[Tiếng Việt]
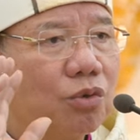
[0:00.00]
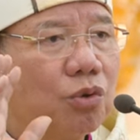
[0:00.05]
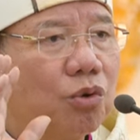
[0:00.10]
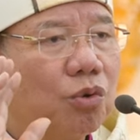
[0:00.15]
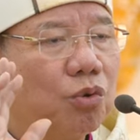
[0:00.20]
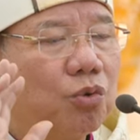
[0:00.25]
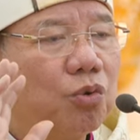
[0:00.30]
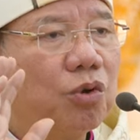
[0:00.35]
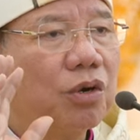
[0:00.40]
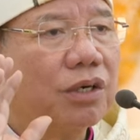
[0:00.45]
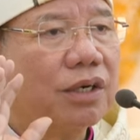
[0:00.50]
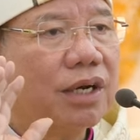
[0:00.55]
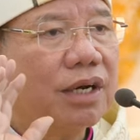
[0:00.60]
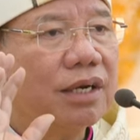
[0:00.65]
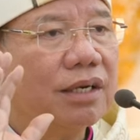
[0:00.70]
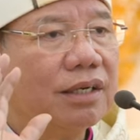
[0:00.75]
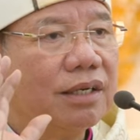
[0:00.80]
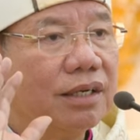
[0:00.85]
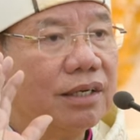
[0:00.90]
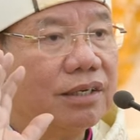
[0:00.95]
của cuộc
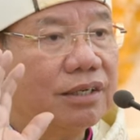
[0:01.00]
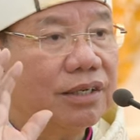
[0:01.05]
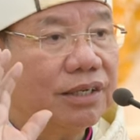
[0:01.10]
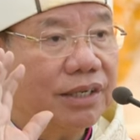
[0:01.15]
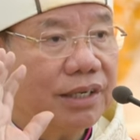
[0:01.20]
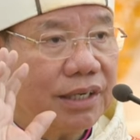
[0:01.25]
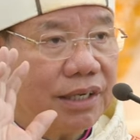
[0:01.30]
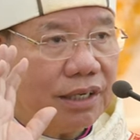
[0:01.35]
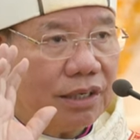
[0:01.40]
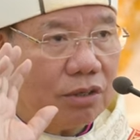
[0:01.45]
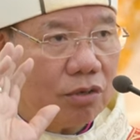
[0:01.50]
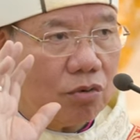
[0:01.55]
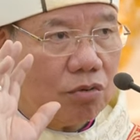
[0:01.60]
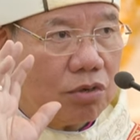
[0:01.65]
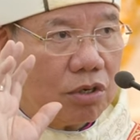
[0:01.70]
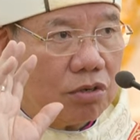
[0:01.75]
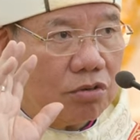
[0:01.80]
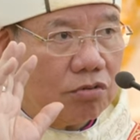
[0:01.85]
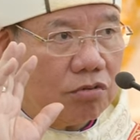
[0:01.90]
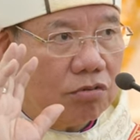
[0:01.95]
đời người kỳ
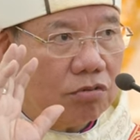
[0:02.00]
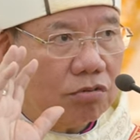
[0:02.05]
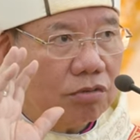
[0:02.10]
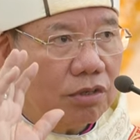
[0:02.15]
Kitô hữu,